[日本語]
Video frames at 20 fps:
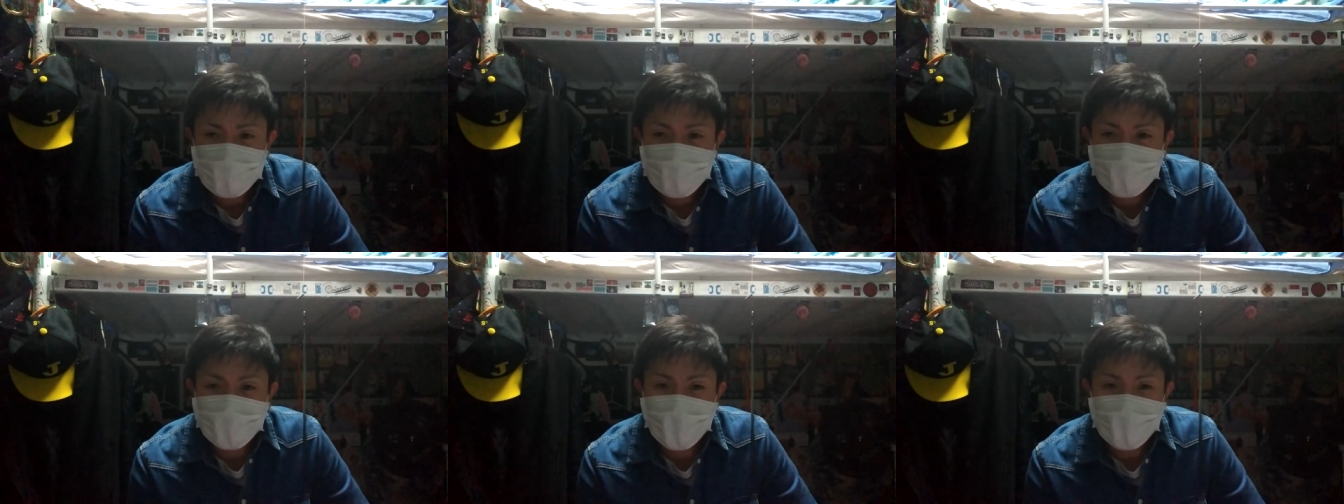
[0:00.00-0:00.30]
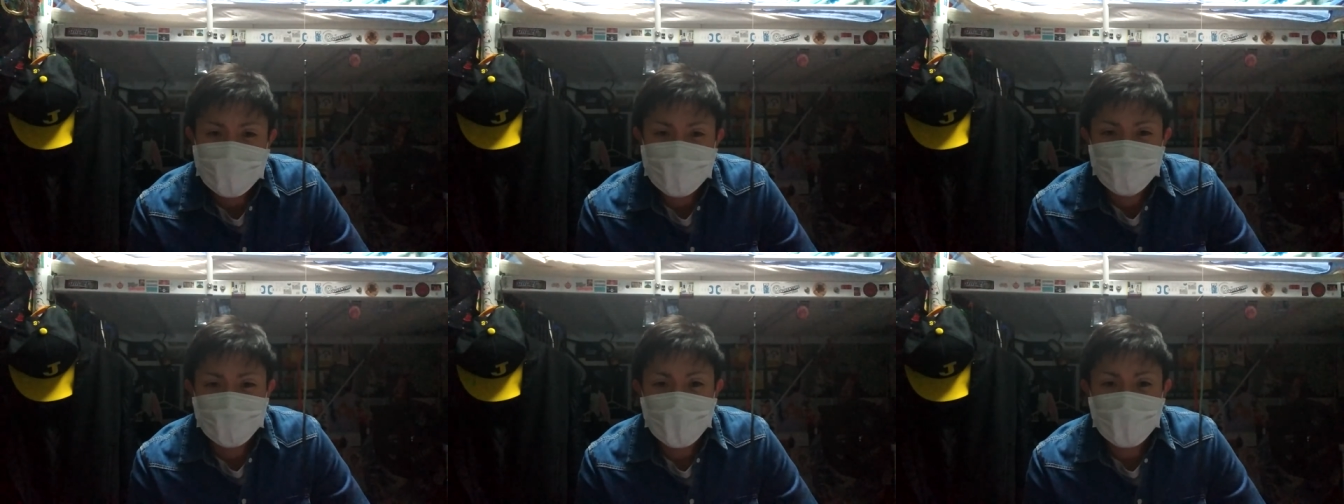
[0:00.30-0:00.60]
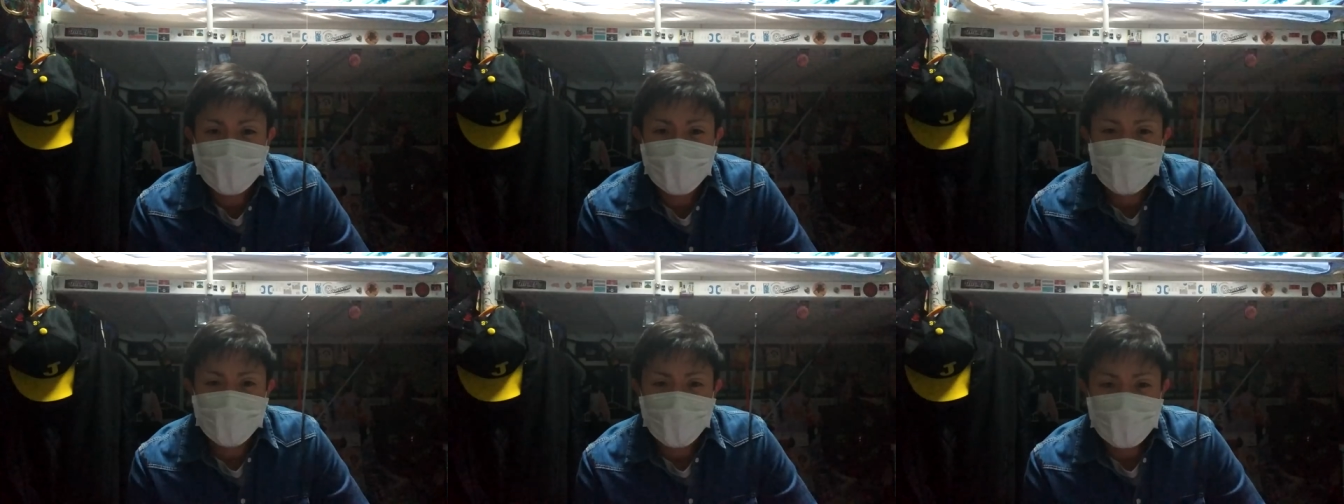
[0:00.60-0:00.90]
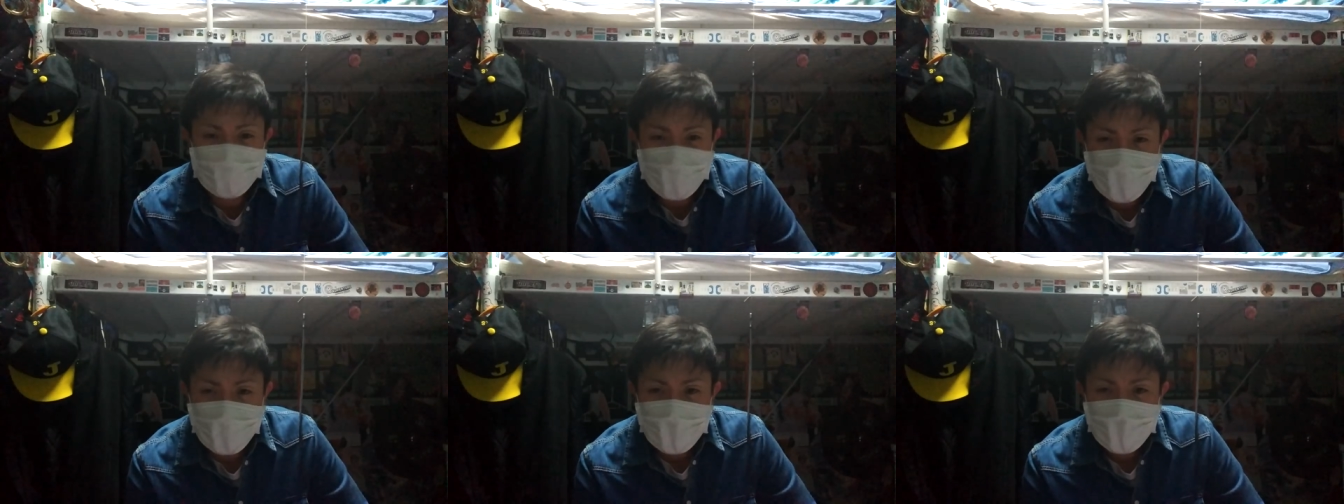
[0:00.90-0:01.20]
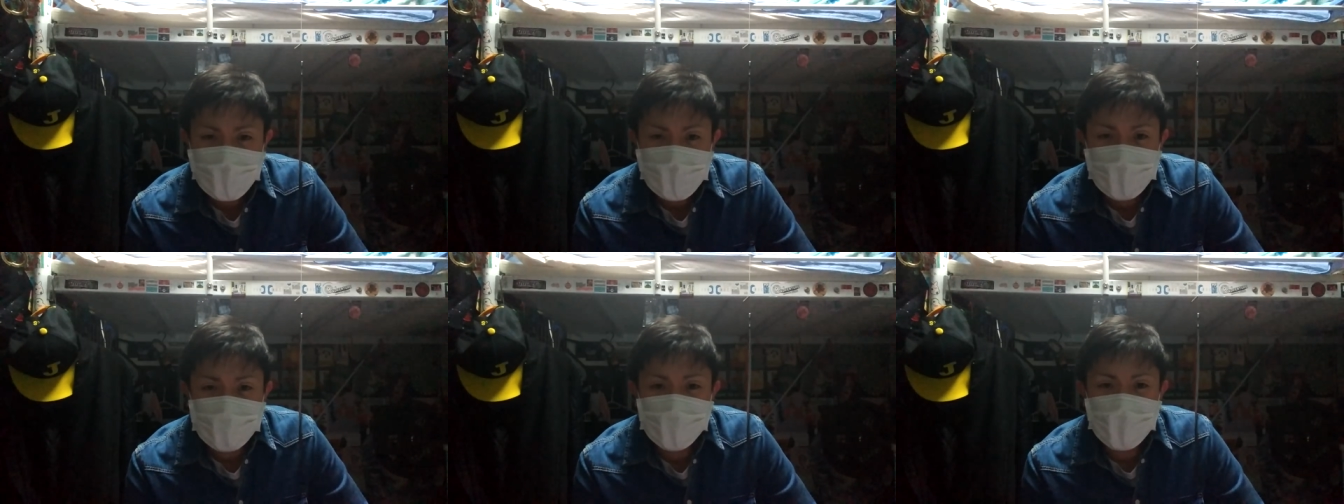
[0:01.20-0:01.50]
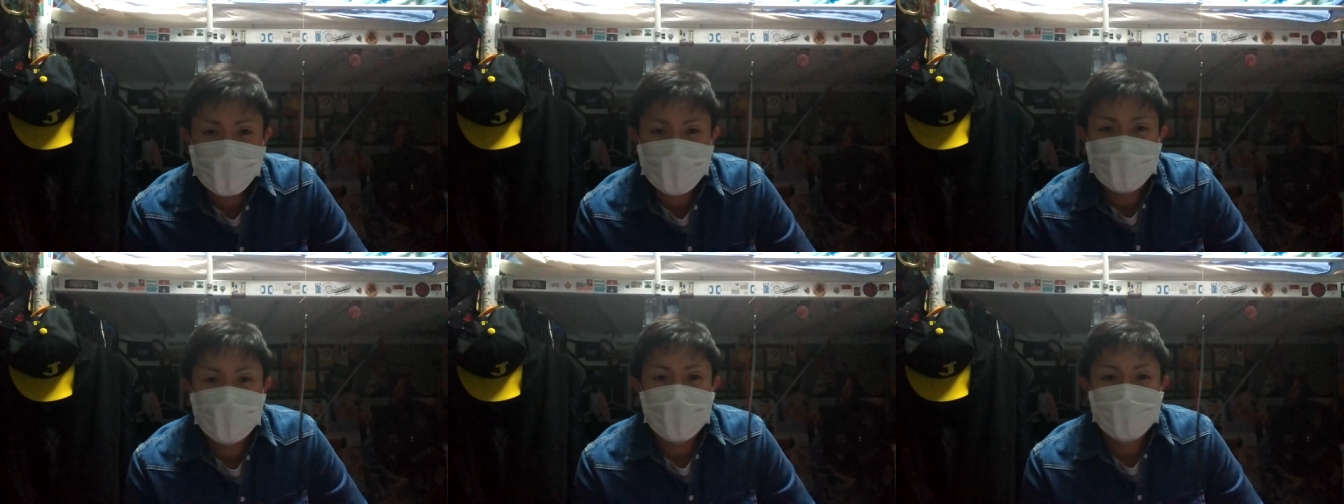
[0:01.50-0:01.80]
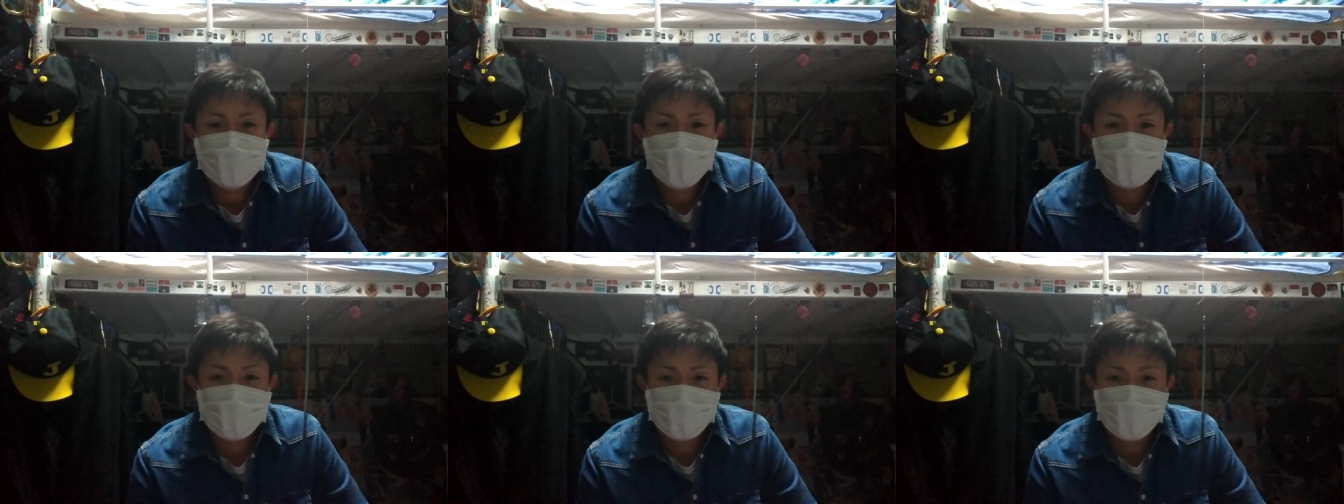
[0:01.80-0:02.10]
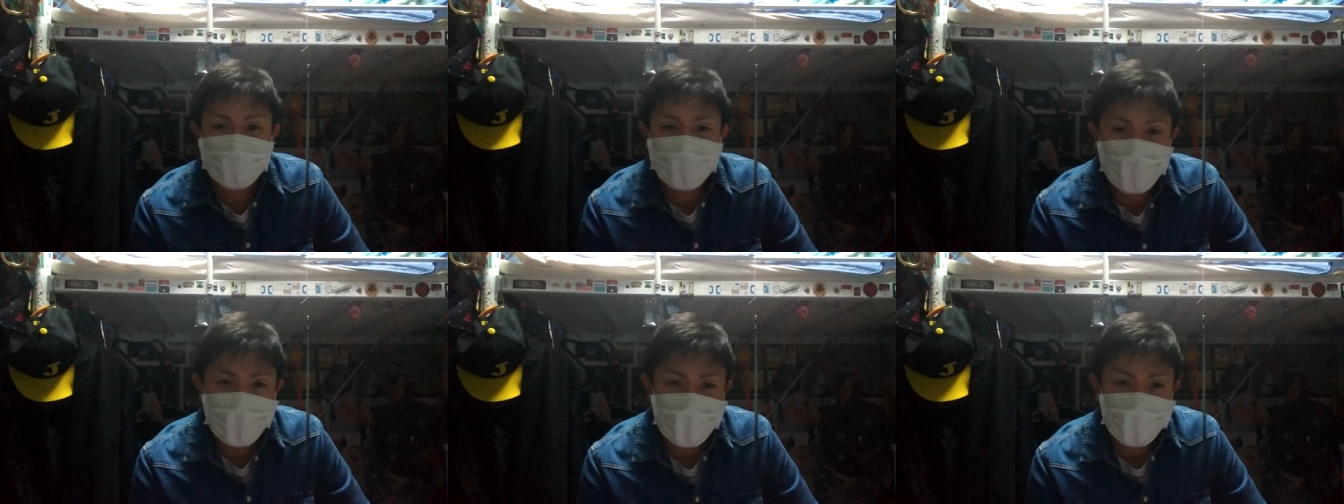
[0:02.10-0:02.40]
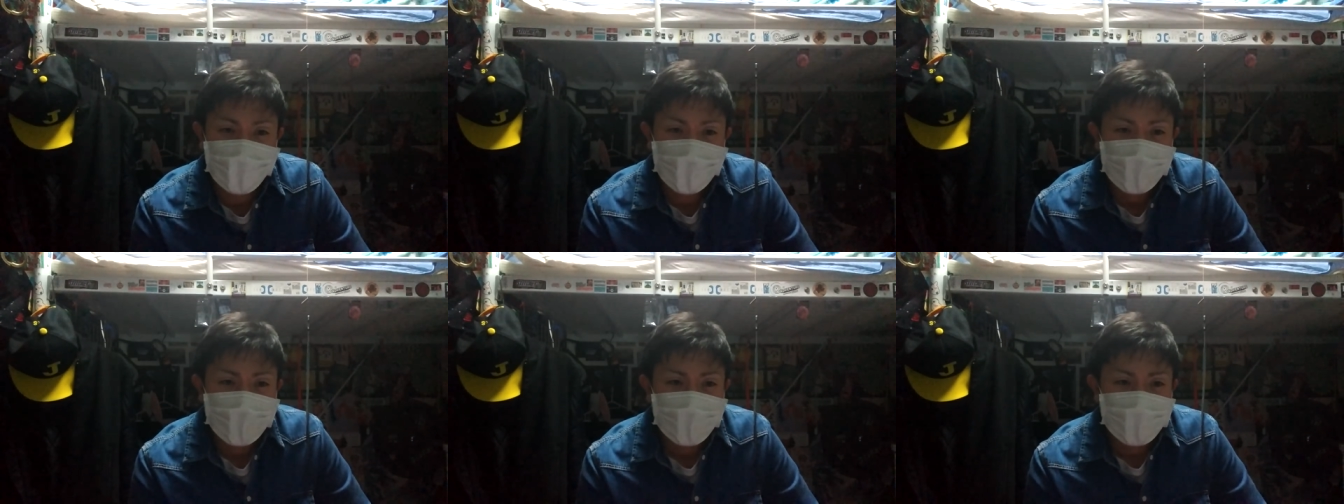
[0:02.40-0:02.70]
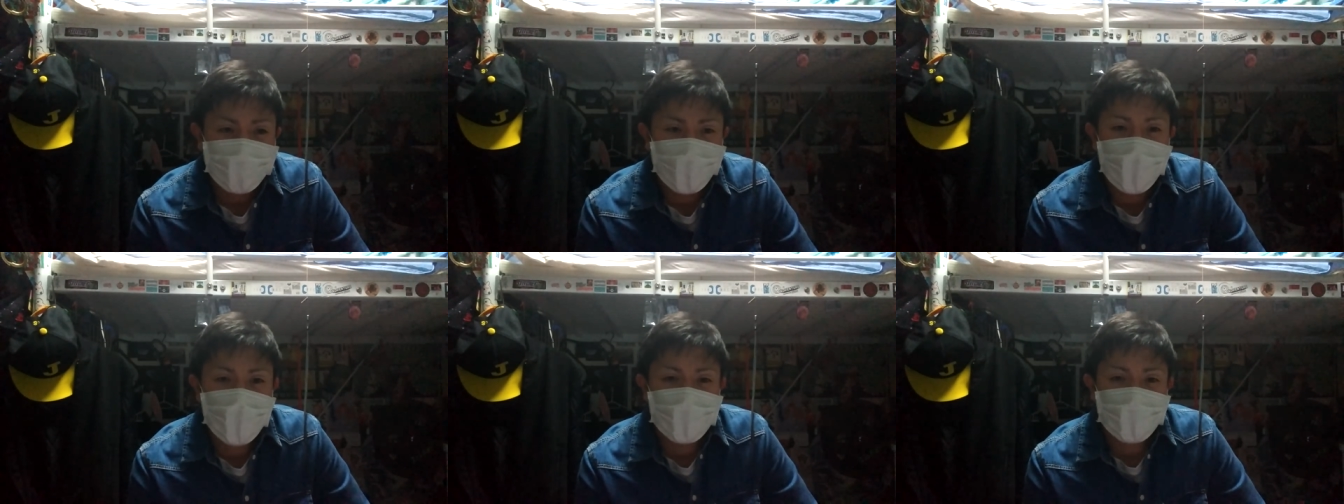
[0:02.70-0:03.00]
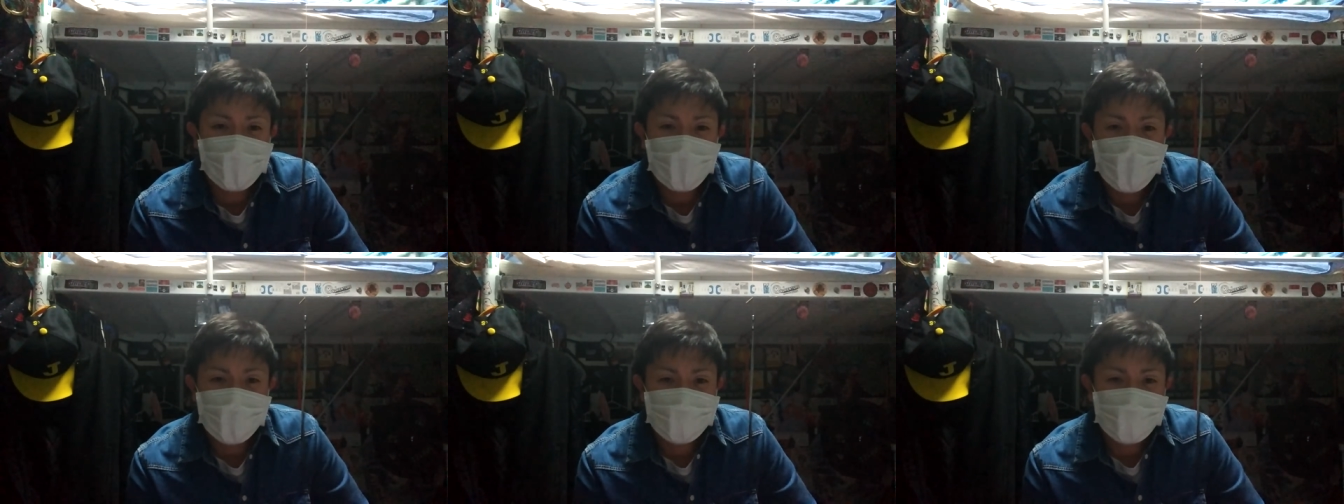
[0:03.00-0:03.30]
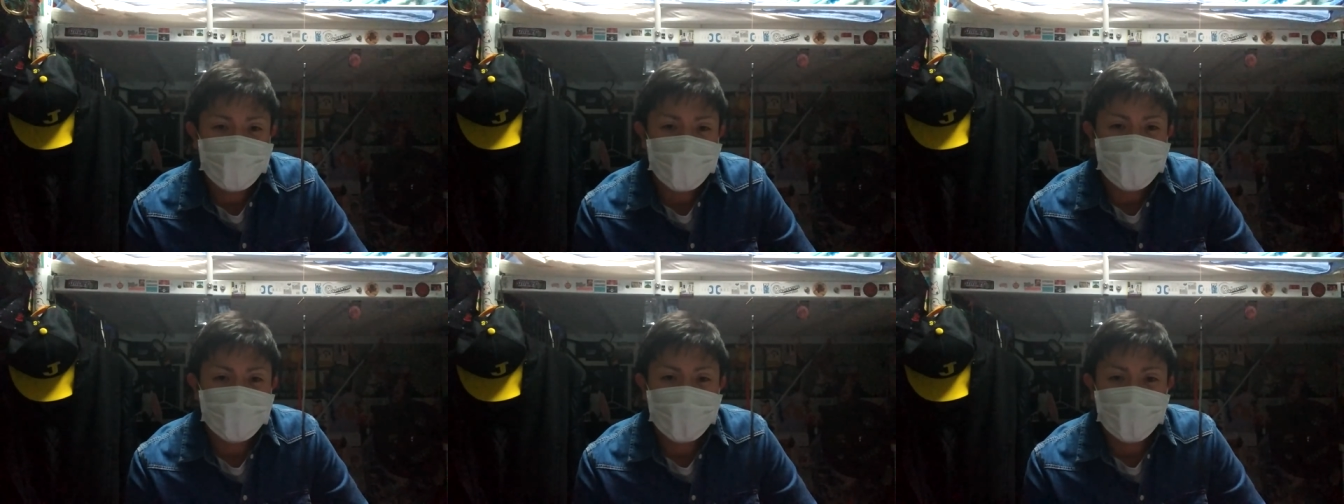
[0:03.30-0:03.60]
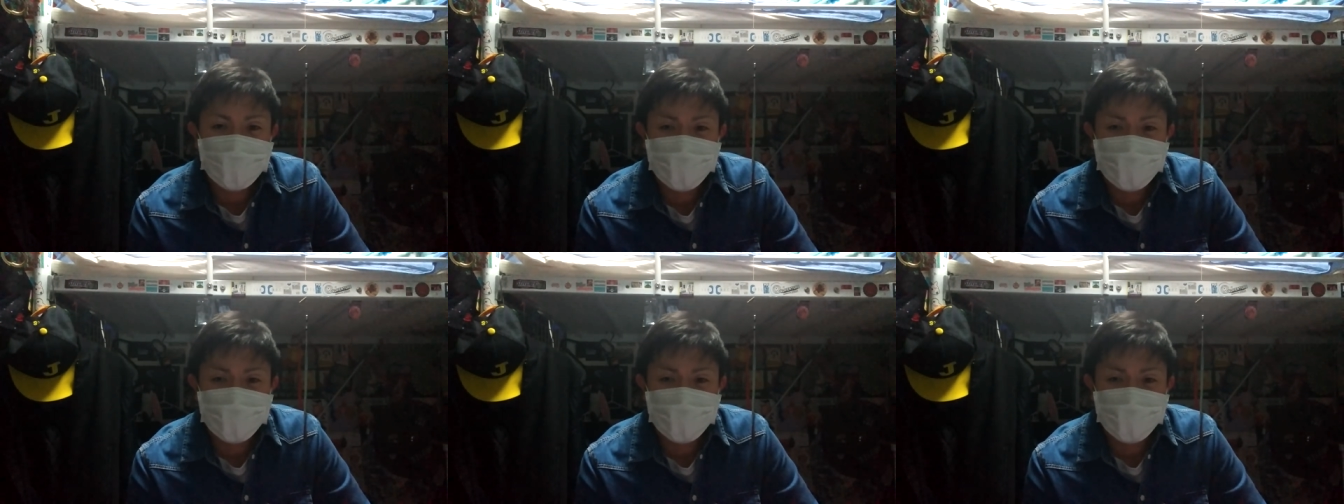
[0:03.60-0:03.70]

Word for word: 外装だったりとかさ、植木屋さんとか、電気屋さんだった